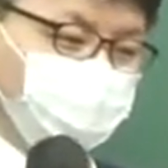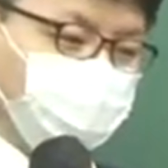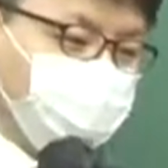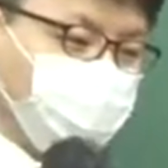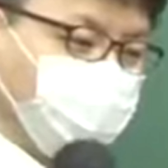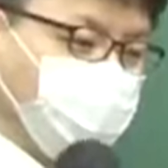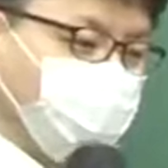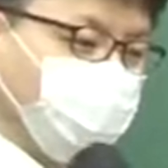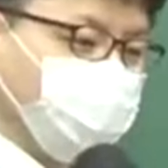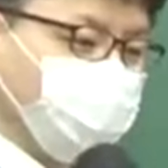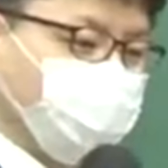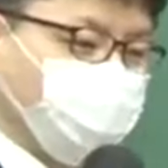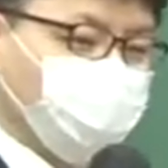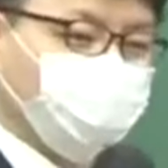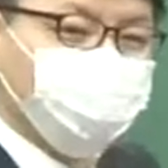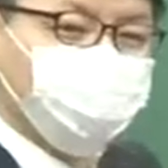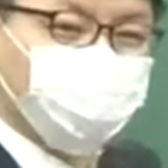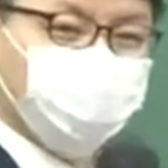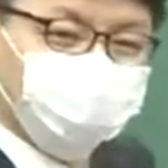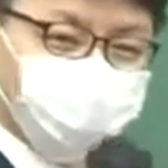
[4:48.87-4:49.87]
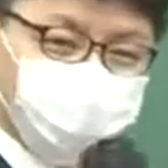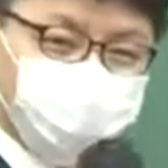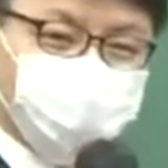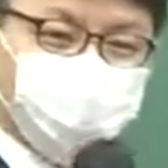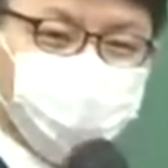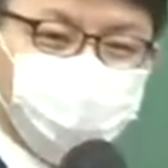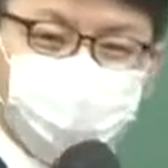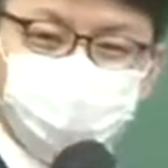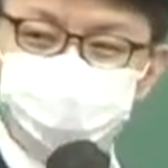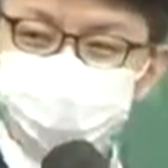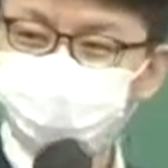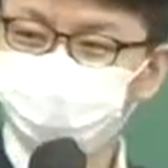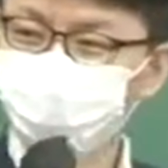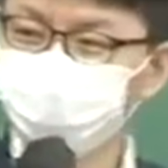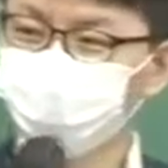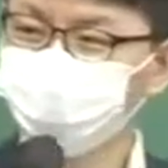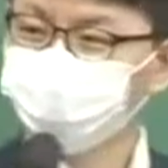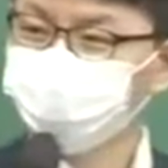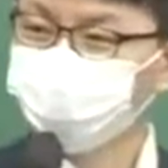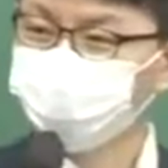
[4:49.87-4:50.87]
여러 가지를 동시에 할 수는 없거든요.
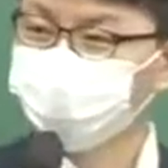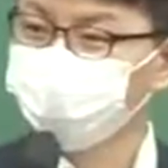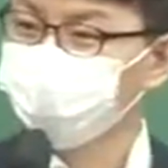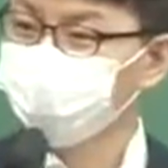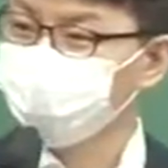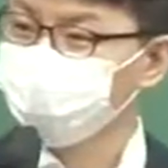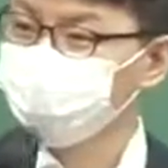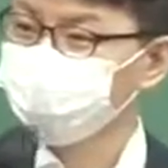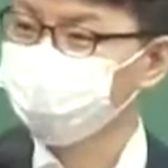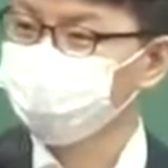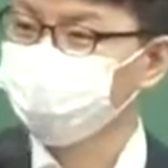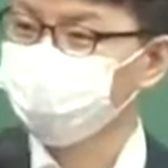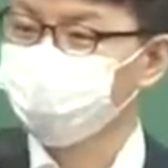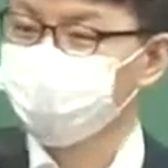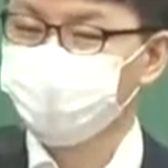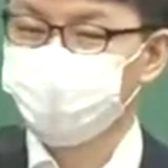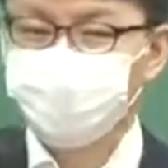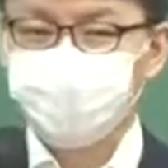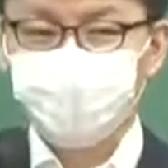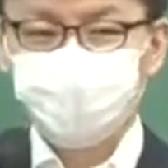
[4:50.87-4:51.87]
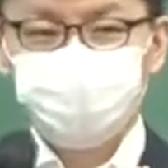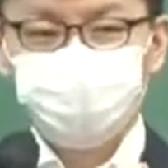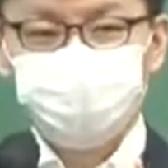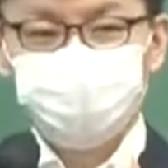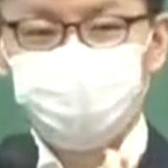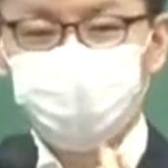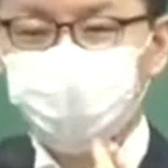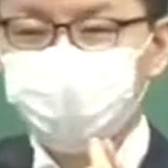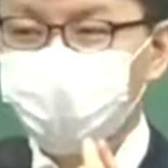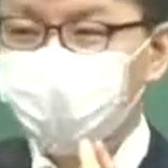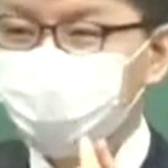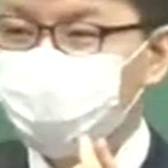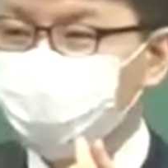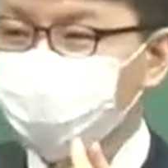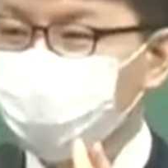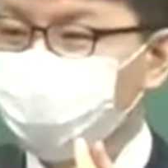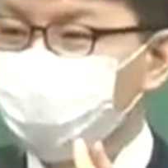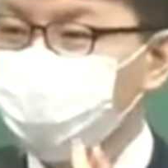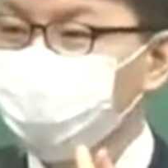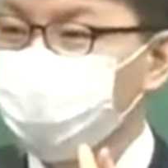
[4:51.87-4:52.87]
여러 가지를 물론 몇 가지를
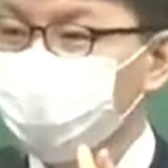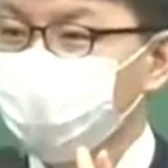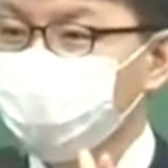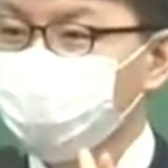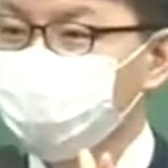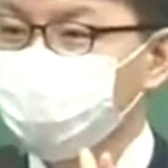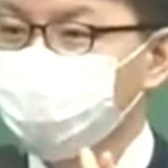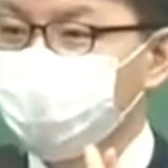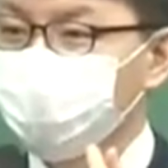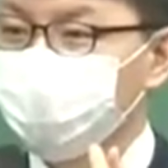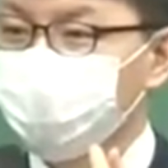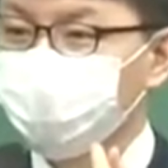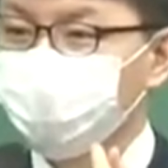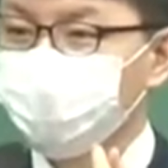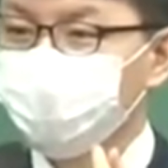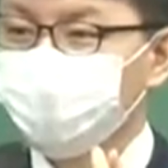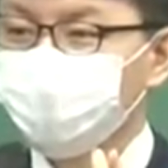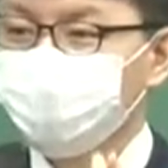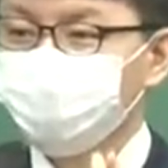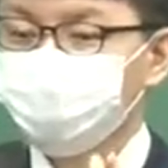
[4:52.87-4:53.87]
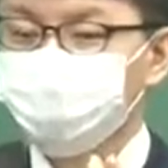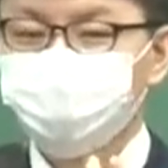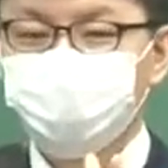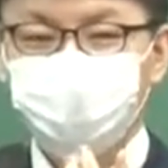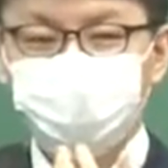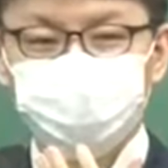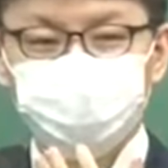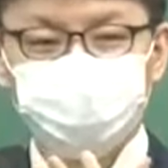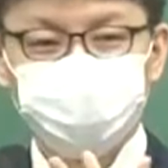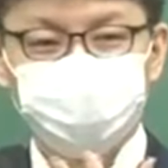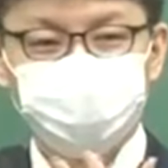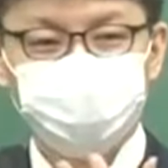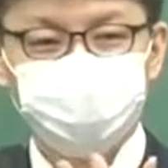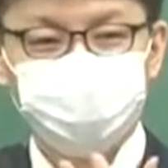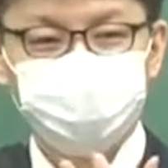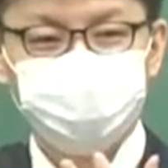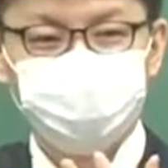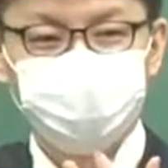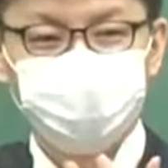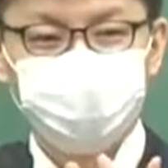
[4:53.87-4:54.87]
고를 수는 있겠지만 수많은
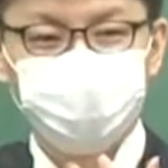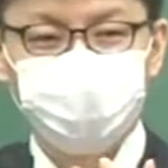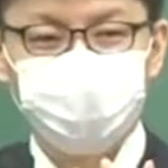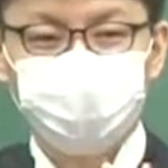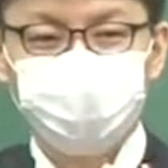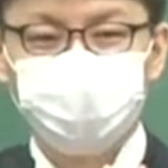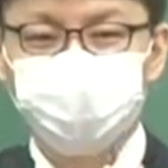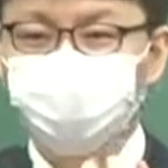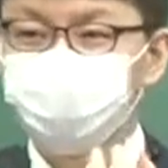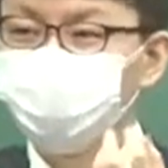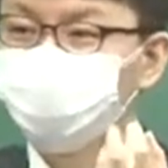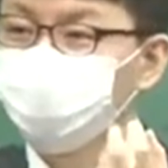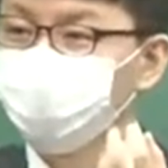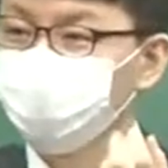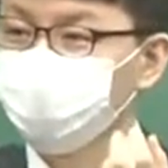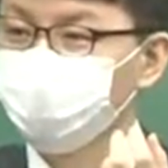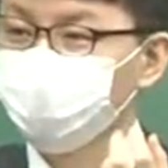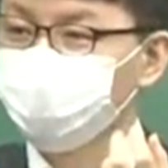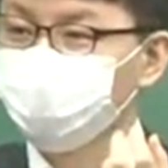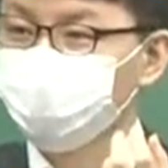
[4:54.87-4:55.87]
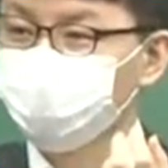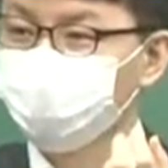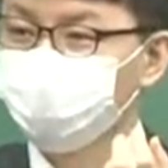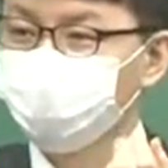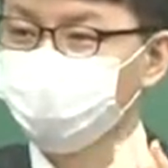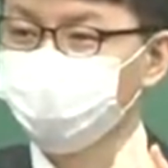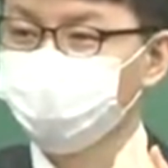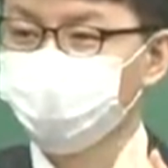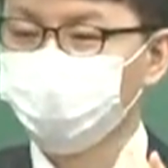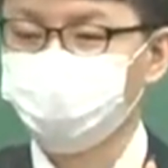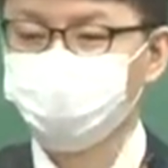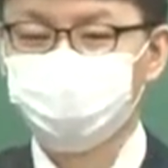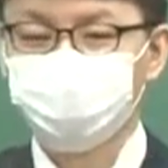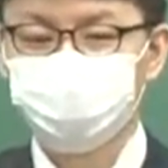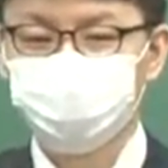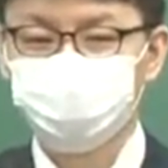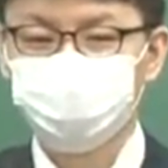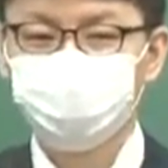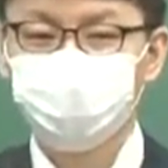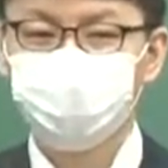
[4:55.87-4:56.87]
선택지 중에 고를 수밖에 없잖아요. 왜 우리는
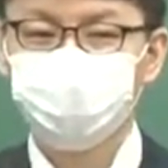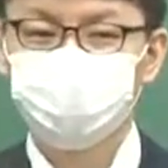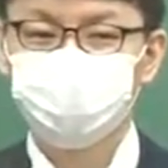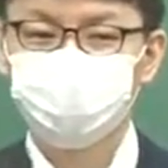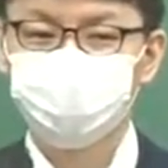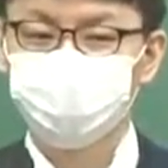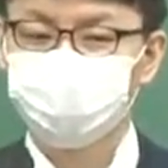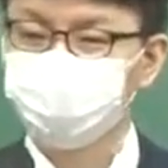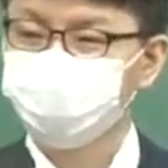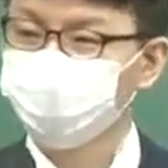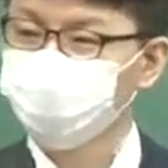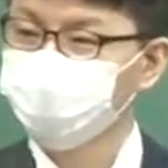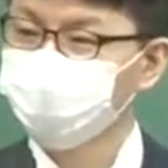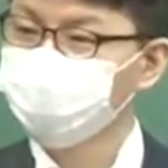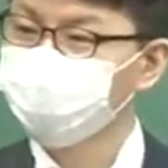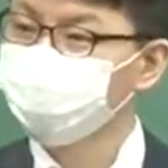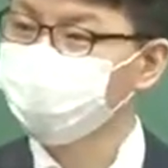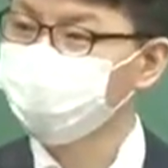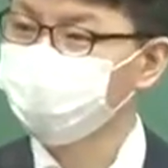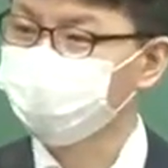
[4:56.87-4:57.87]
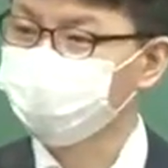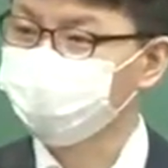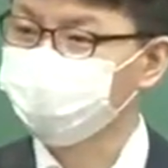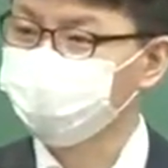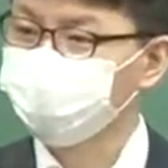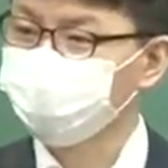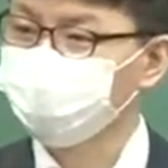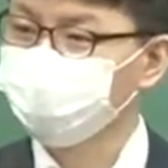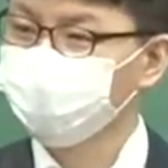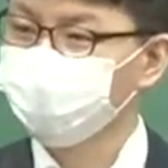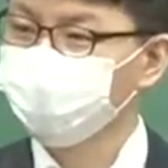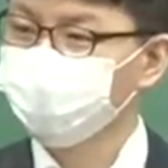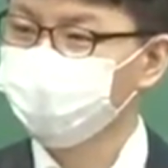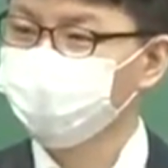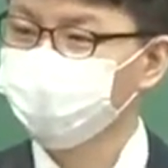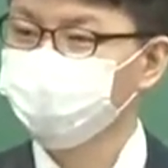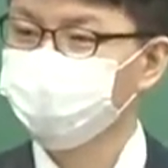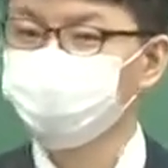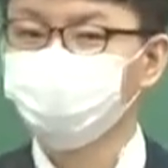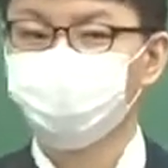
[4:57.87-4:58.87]
시간이 한정이 돼 있고요,
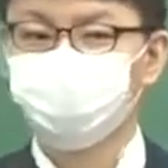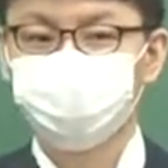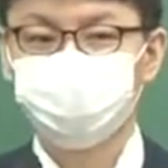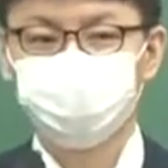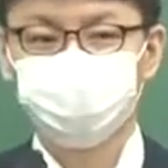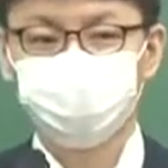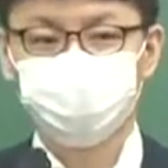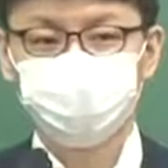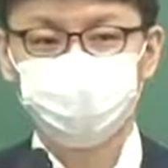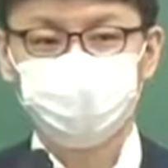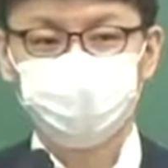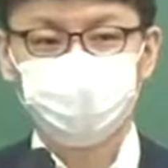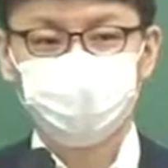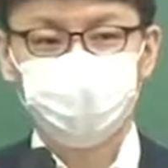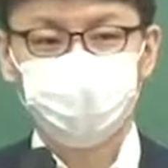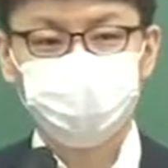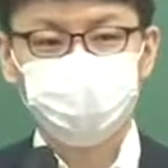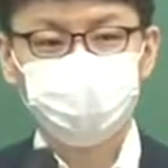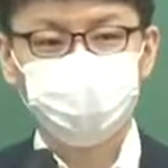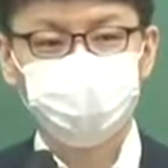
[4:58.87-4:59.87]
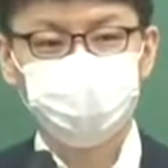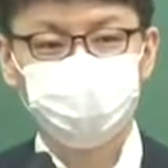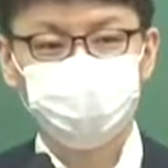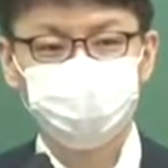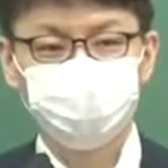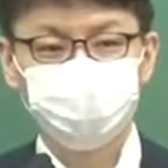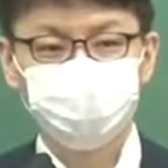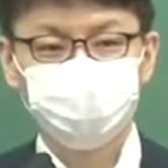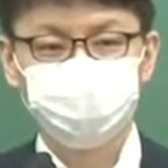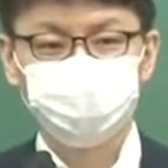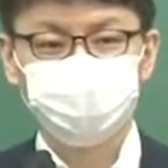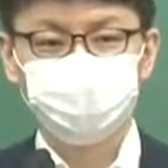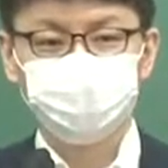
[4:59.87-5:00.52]
비용도 한정이 돼 있잖아요.